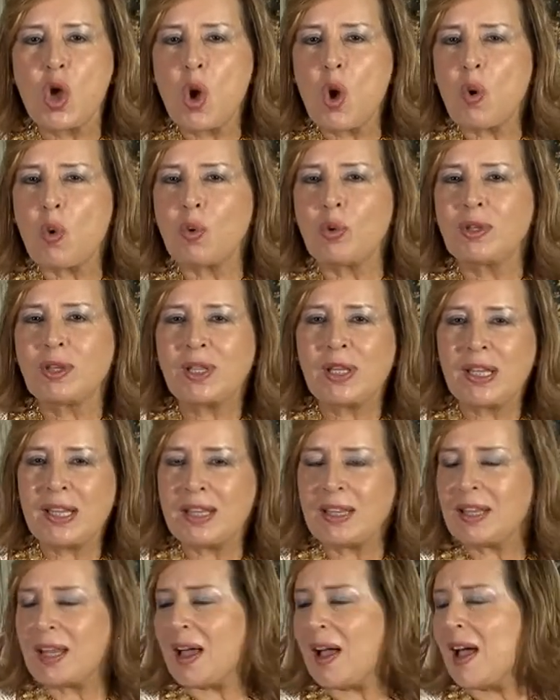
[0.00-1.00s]
com
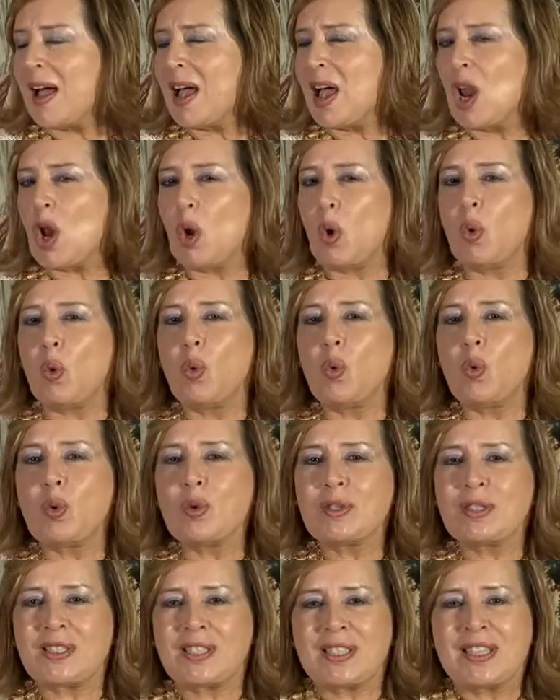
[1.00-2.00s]
tanta
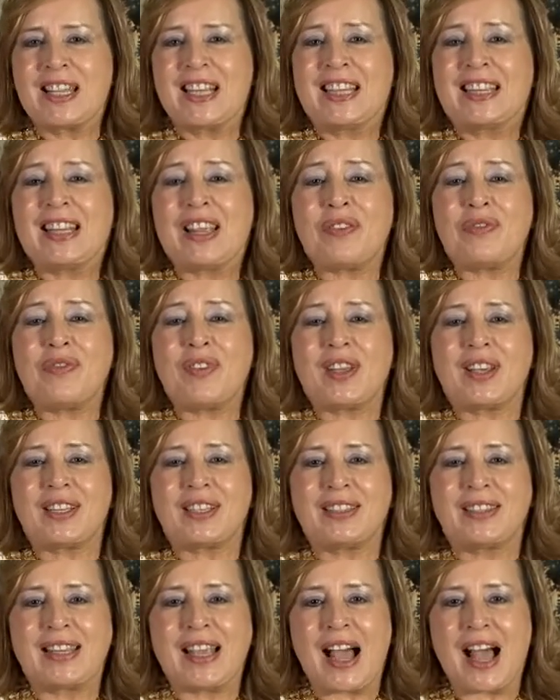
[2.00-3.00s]
luz da
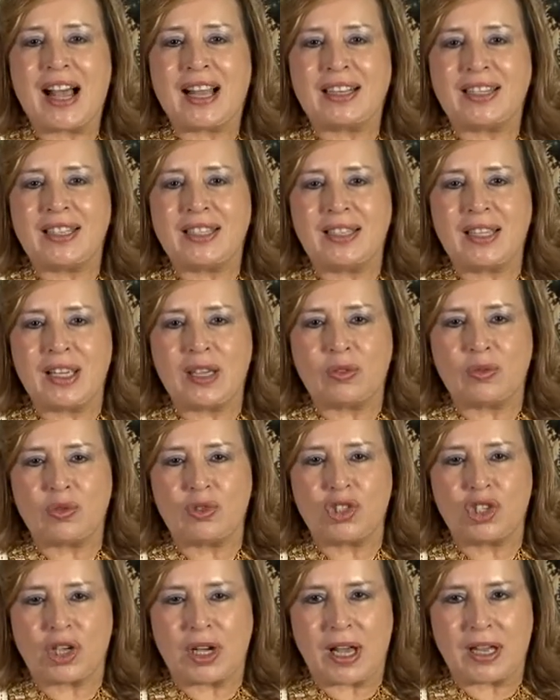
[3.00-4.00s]
verdade dentro
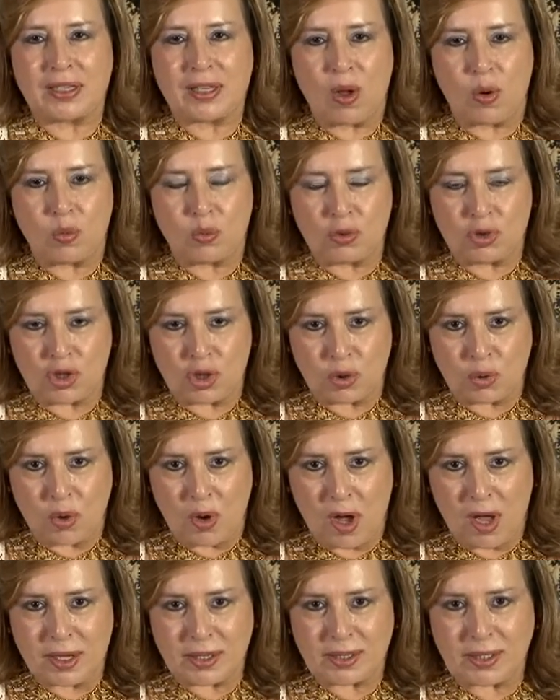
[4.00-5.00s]
de cada um de
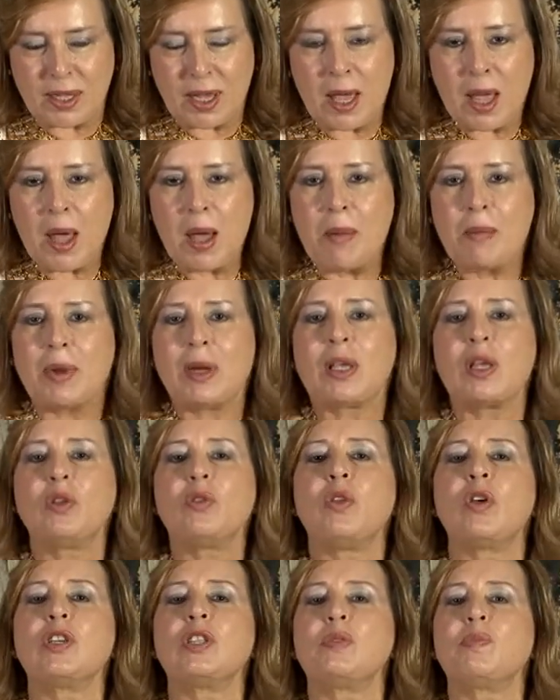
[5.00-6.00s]
nós, para que
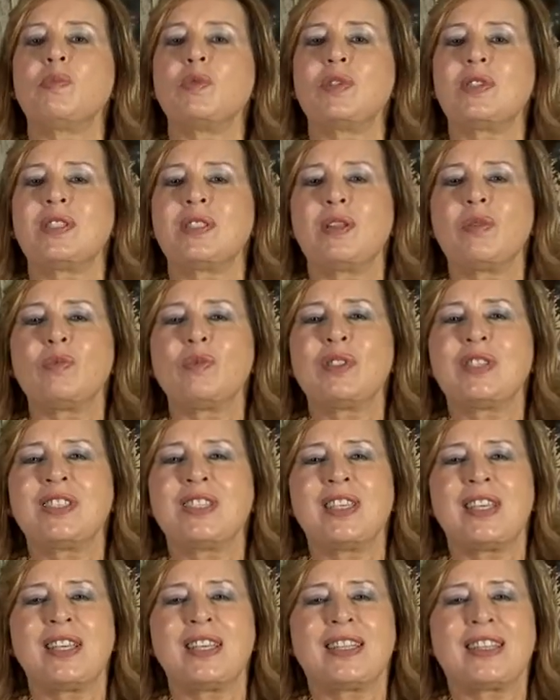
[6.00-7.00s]
nós possamos
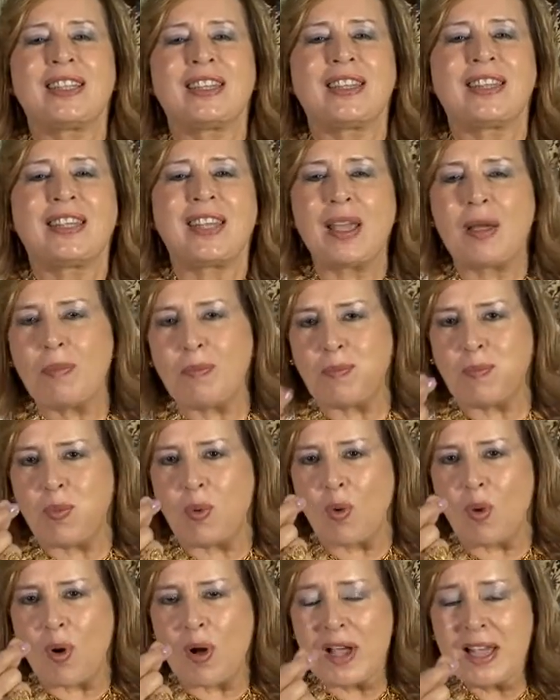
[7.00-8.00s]
ter
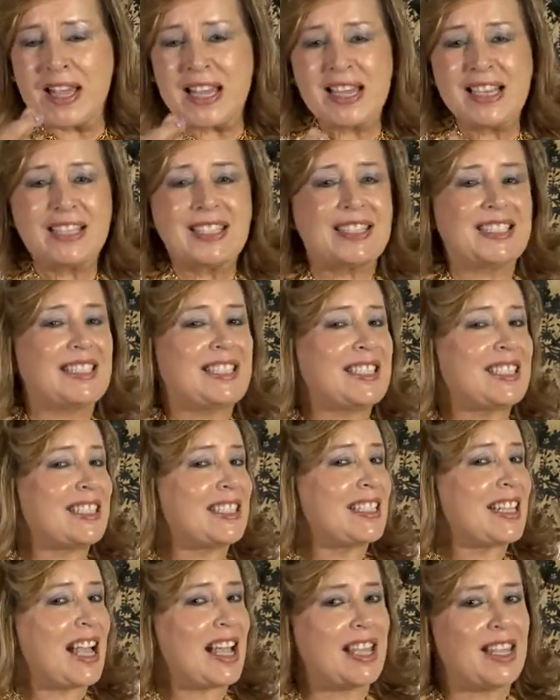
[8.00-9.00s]
tempo de
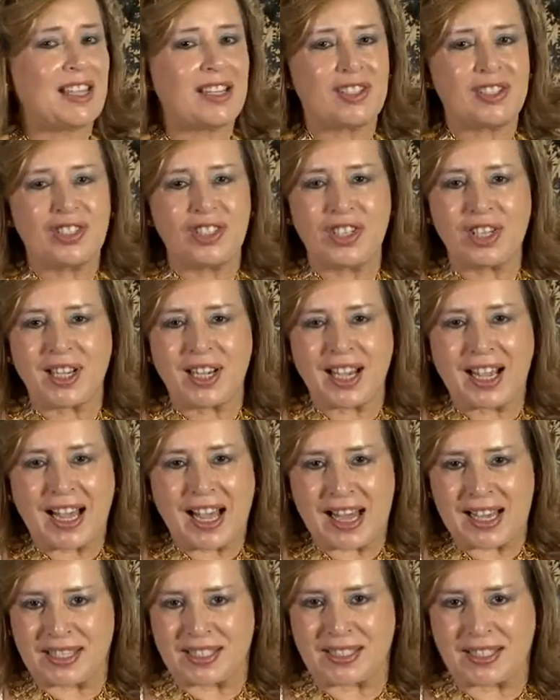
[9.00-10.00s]
sair de
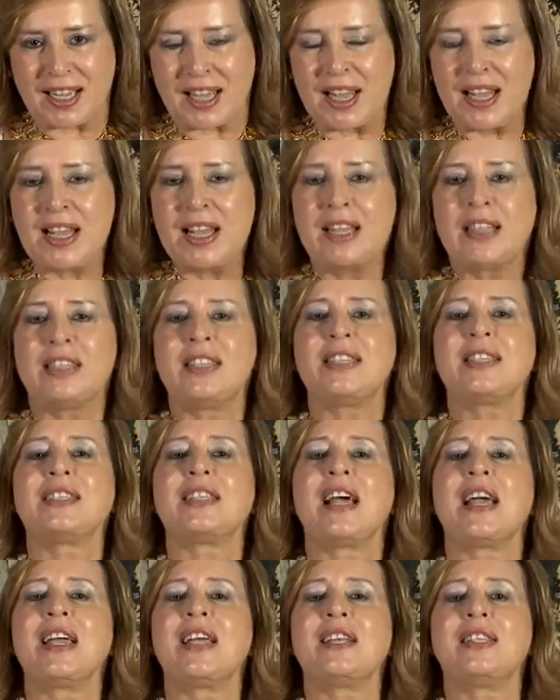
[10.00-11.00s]
casa, de
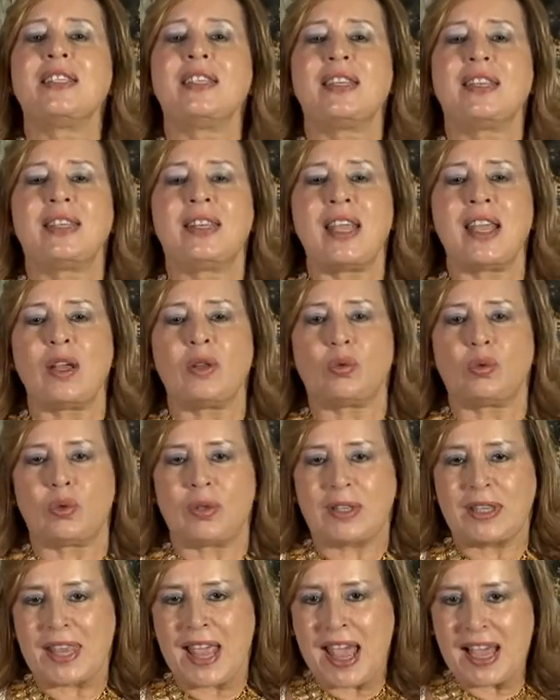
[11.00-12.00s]
sair de dentro
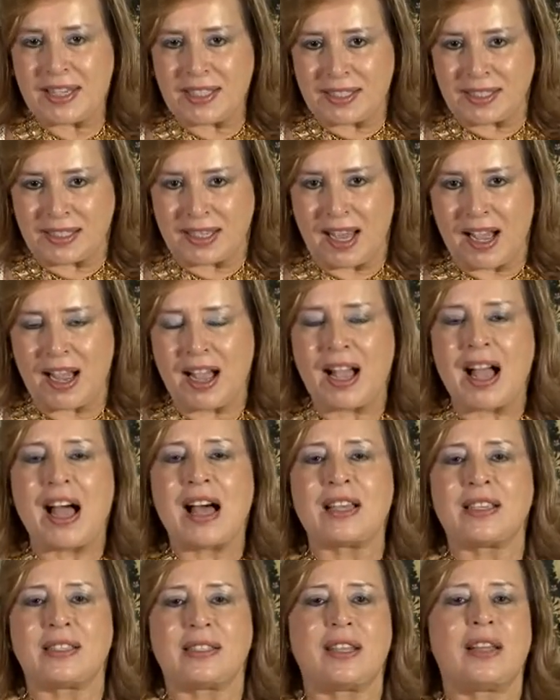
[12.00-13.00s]
desta
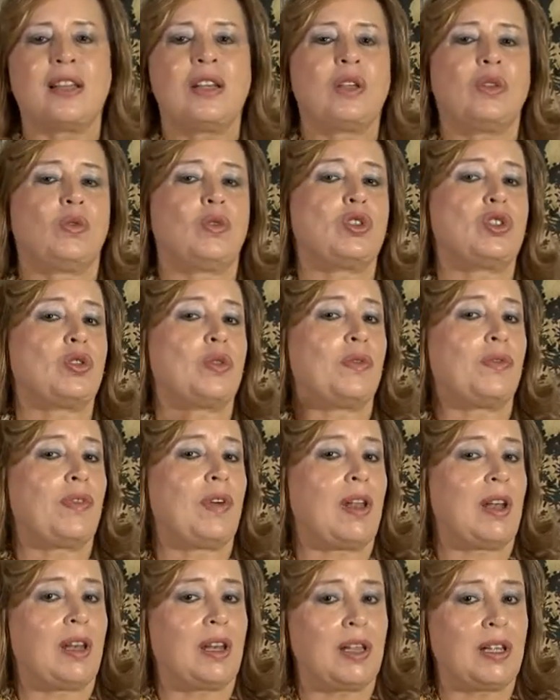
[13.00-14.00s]
casa. Não estou
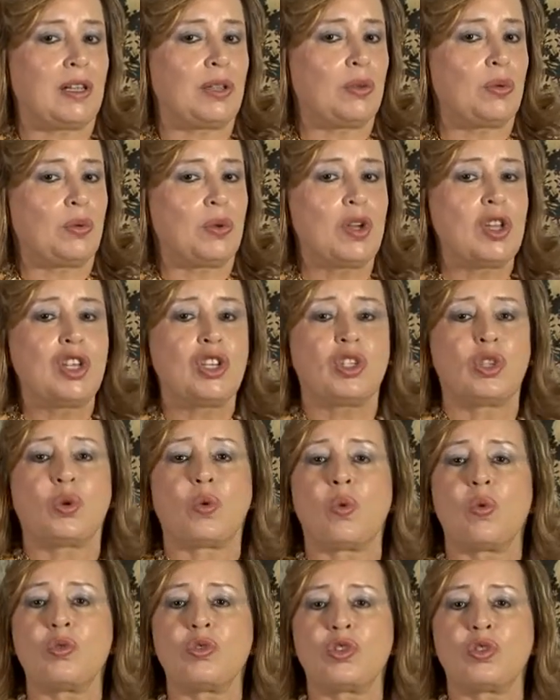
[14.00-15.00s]
falando de
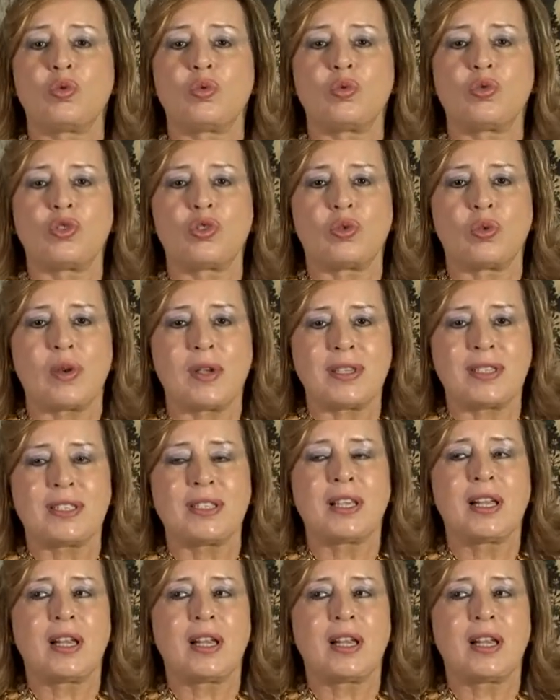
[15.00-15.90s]
construções